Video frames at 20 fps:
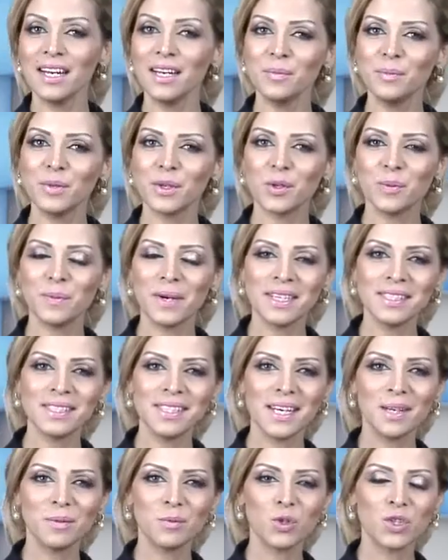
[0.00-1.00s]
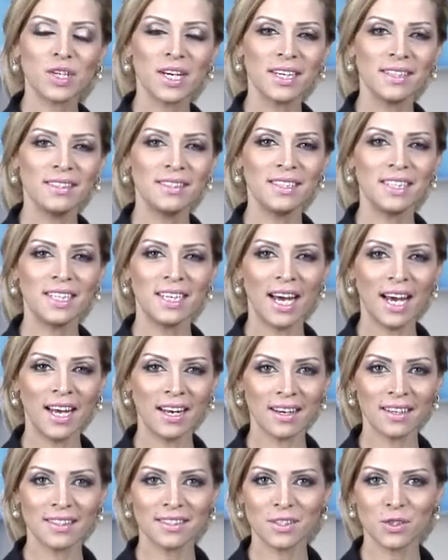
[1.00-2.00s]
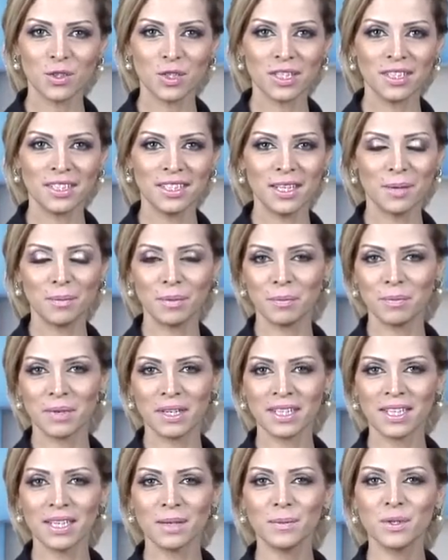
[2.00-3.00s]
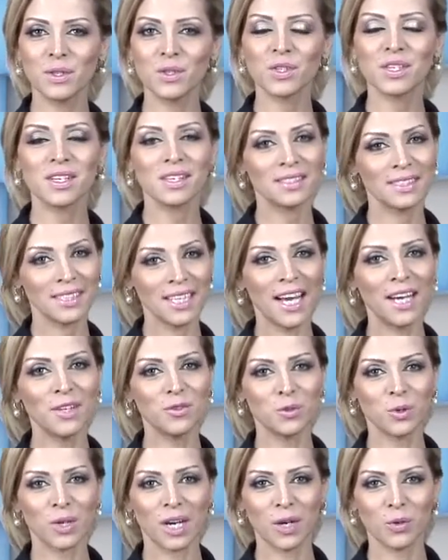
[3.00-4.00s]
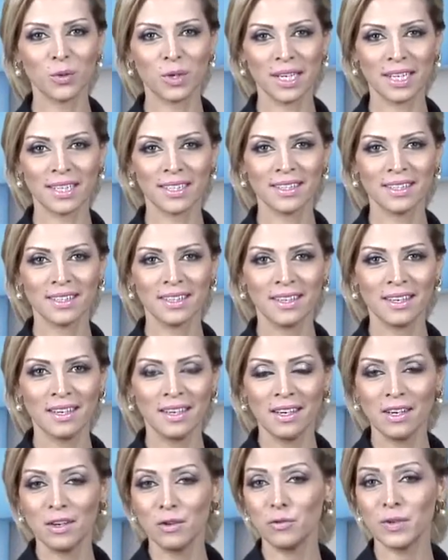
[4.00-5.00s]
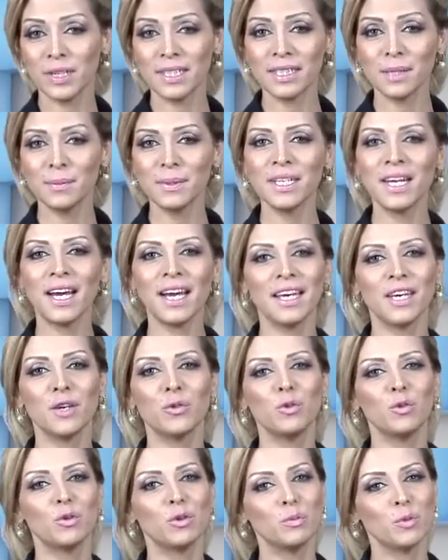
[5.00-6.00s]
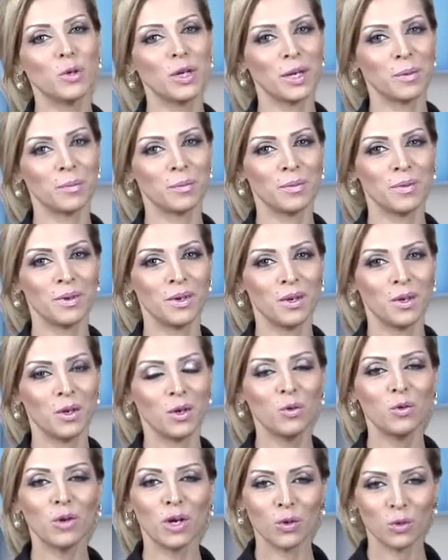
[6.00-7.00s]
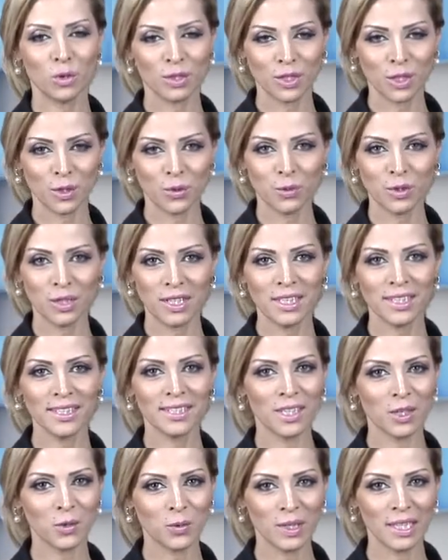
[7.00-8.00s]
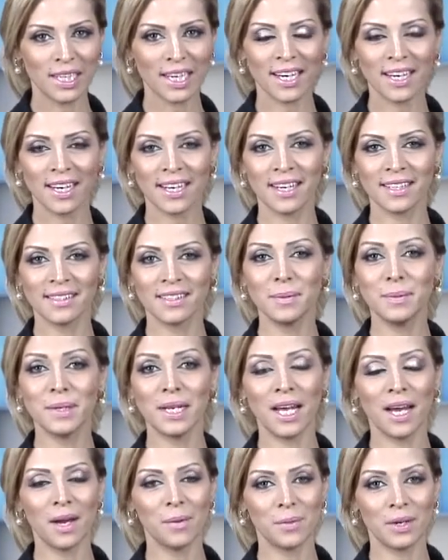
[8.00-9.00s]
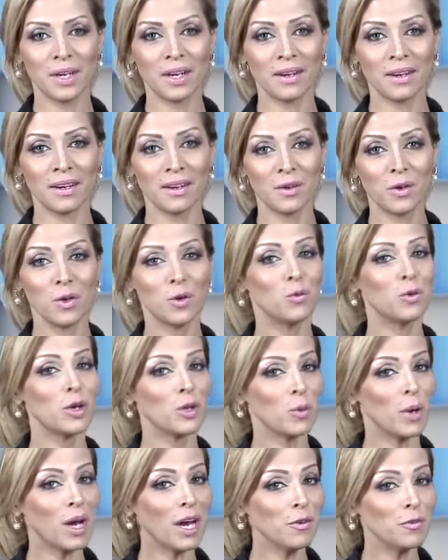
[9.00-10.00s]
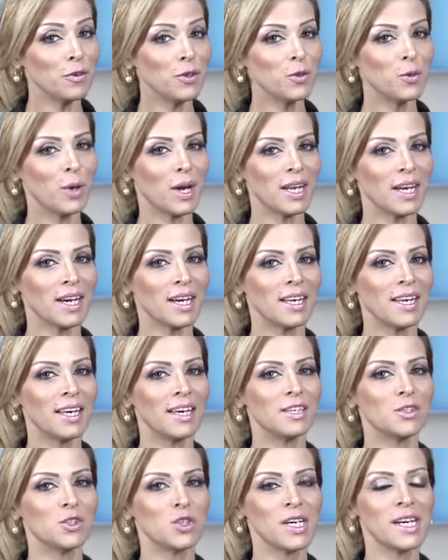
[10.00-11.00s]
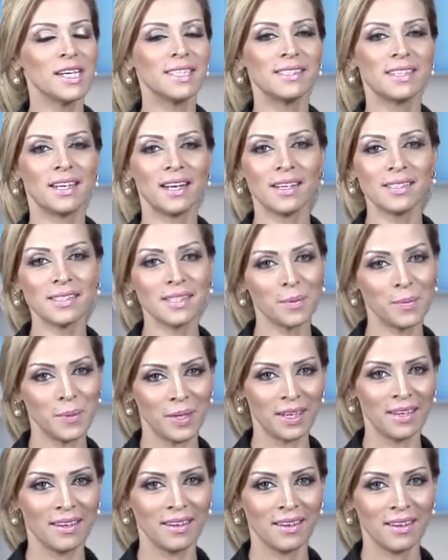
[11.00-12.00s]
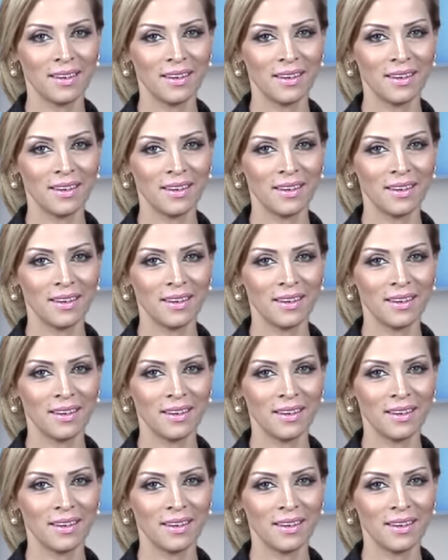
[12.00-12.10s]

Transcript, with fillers: أهلا بكم أعزائي المشاهدين إلى حلقة جديدة من برنامج صحتك أولا فيتامين حيوي ومهم وهو ضروري لتكوين خلايا الدم الحمراء ويحافظ على خلايا الجهاز العصبي